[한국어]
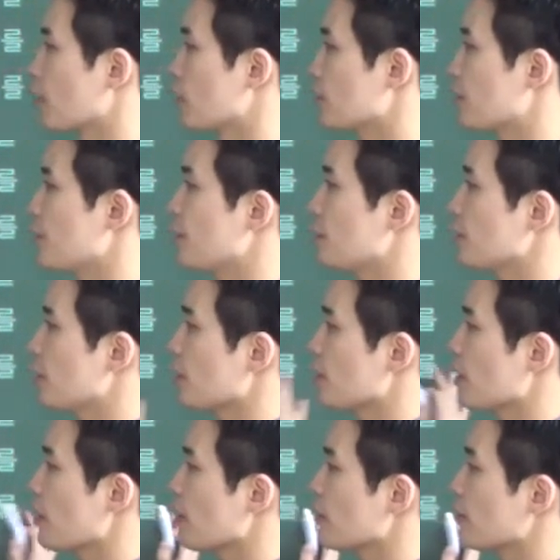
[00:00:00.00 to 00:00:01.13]
지식의
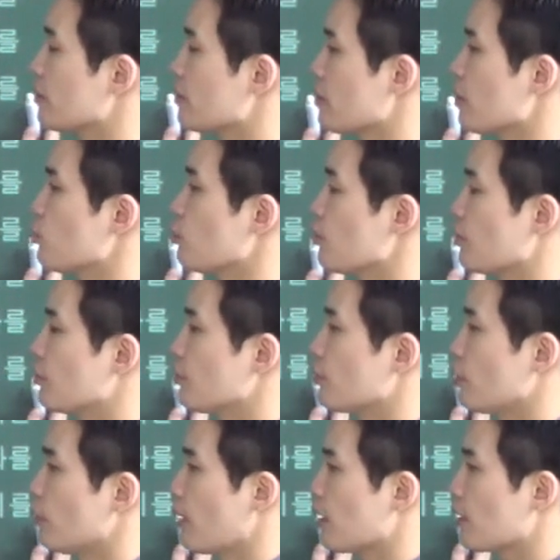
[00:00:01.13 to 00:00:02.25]
차이를 채우려는
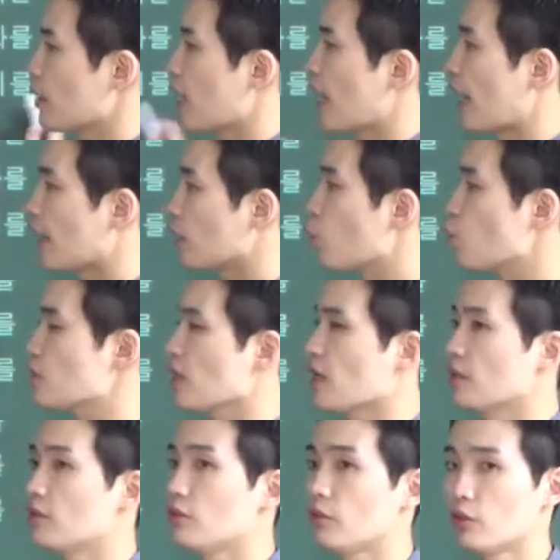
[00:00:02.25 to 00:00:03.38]
열망, 그러니까 알고자
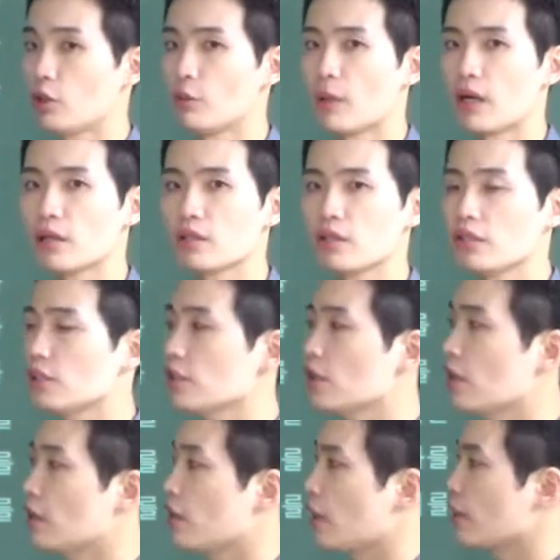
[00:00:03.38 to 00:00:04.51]
하는 열망,
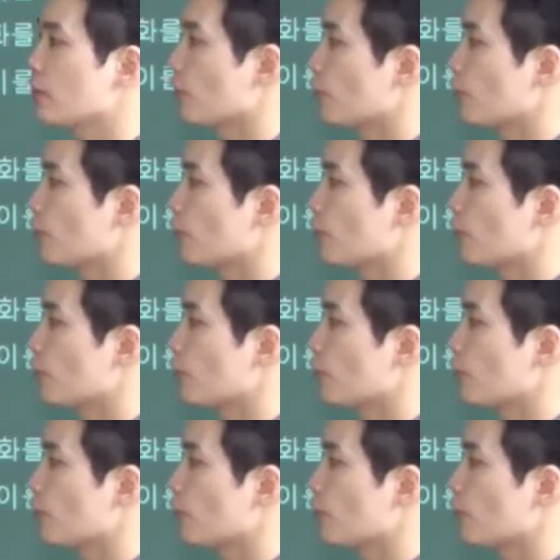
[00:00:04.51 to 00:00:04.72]
지식에 대한